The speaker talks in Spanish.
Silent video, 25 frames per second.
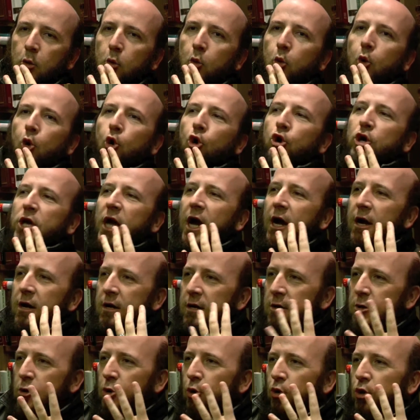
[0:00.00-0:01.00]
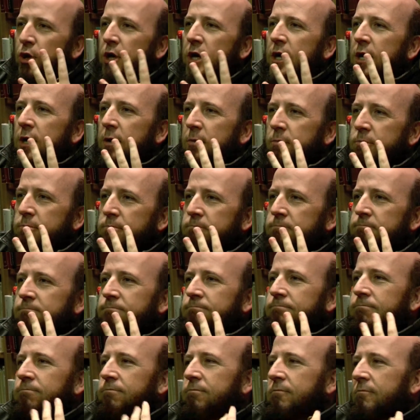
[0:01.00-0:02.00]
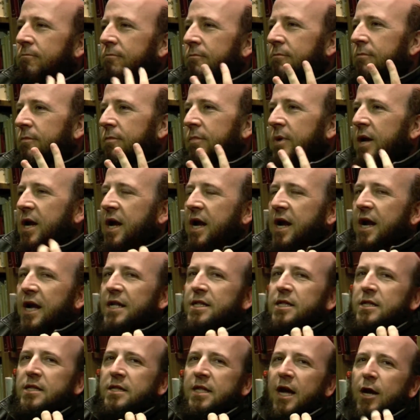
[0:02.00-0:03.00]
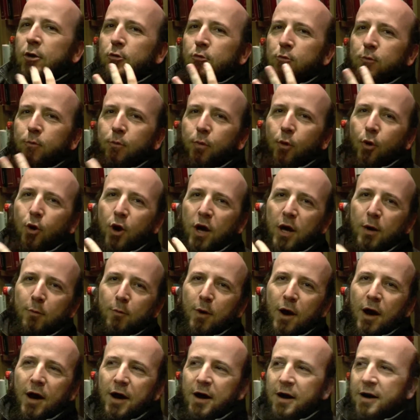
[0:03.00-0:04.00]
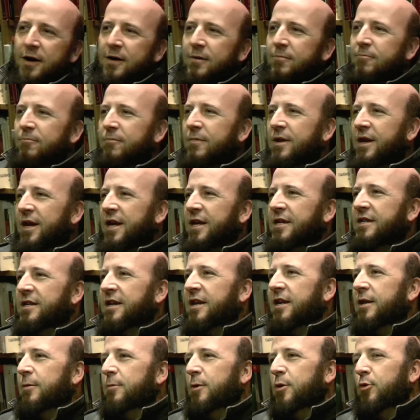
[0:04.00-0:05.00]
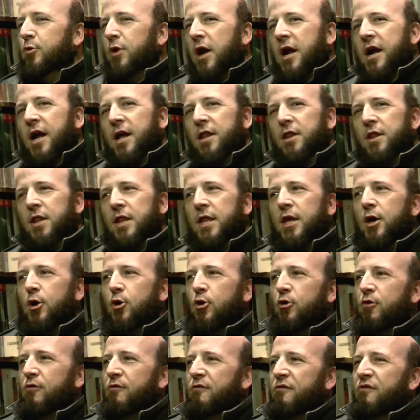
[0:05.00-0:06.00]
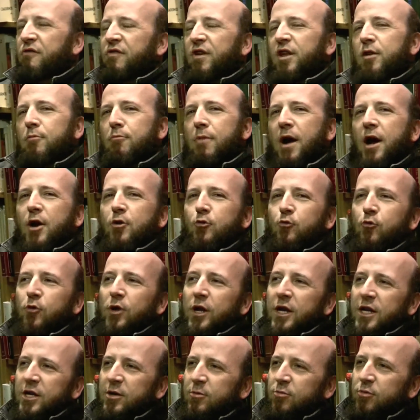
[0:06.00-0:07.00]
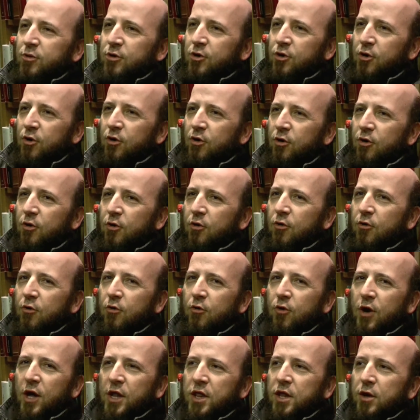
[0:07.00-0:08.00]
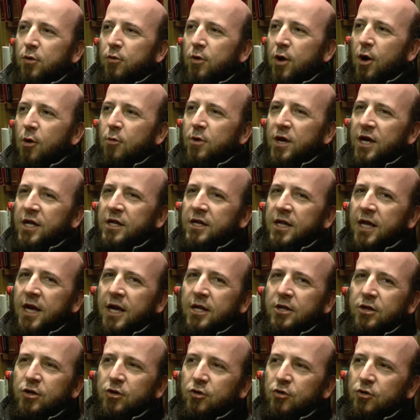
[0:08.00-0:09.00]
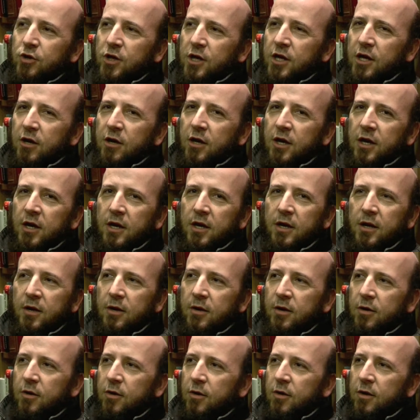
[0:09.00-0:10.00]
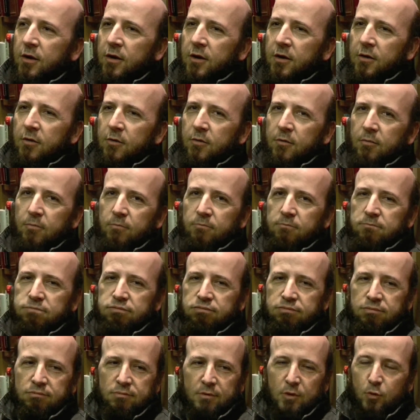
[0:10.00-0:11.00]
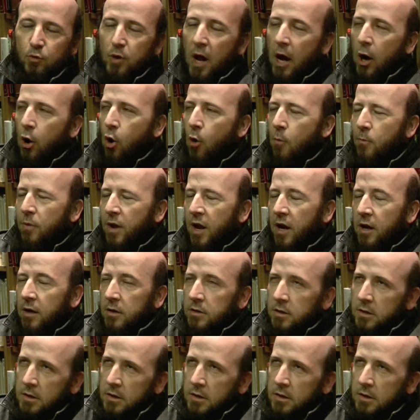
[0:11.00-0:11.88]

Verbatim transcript: Luego ya lo de cantar un poema, reescribir una canción, filmar un libro o hacer una obra de teatro de, de una copla.